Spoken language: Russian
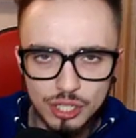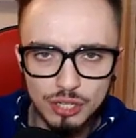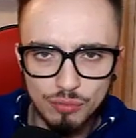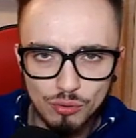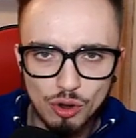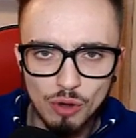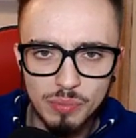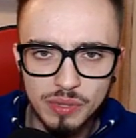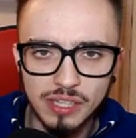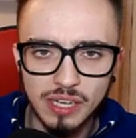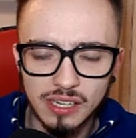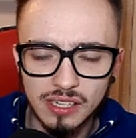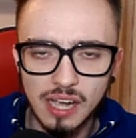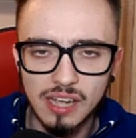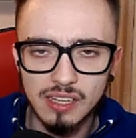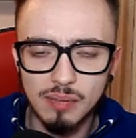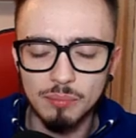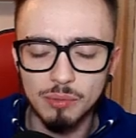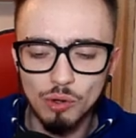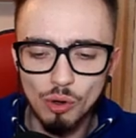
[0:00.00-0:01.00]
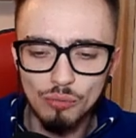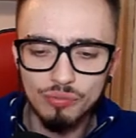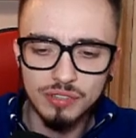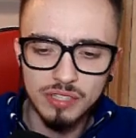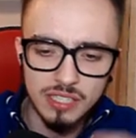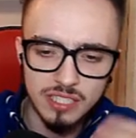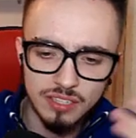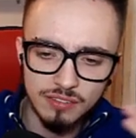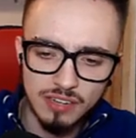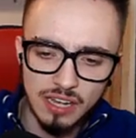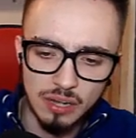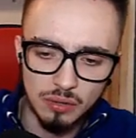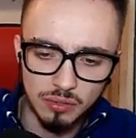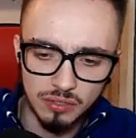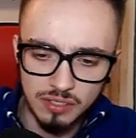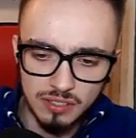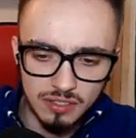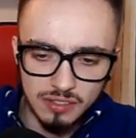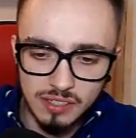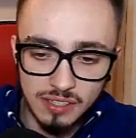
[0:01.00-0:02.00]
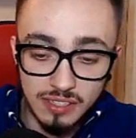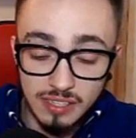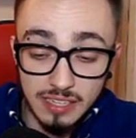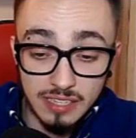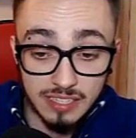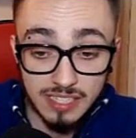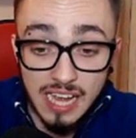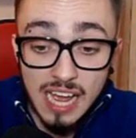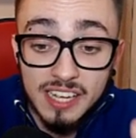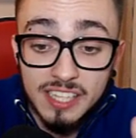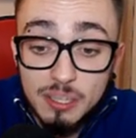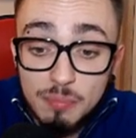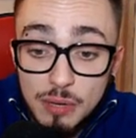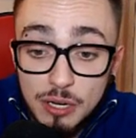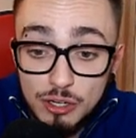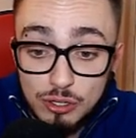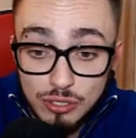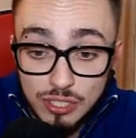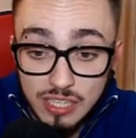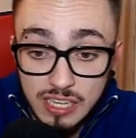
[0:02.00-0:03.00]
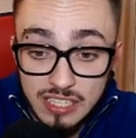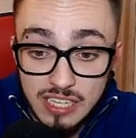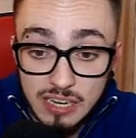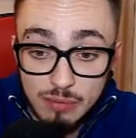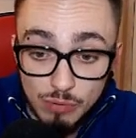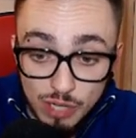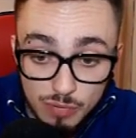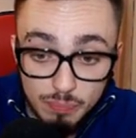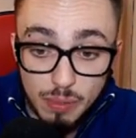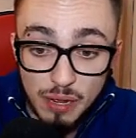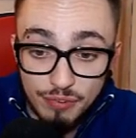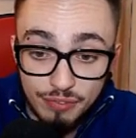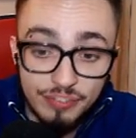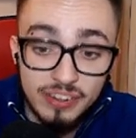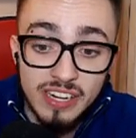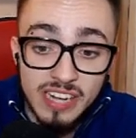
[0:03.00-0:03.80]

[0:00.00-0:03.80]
напишите в комментах, как там кофе называют. И, и, как тебе еще сказать? Может,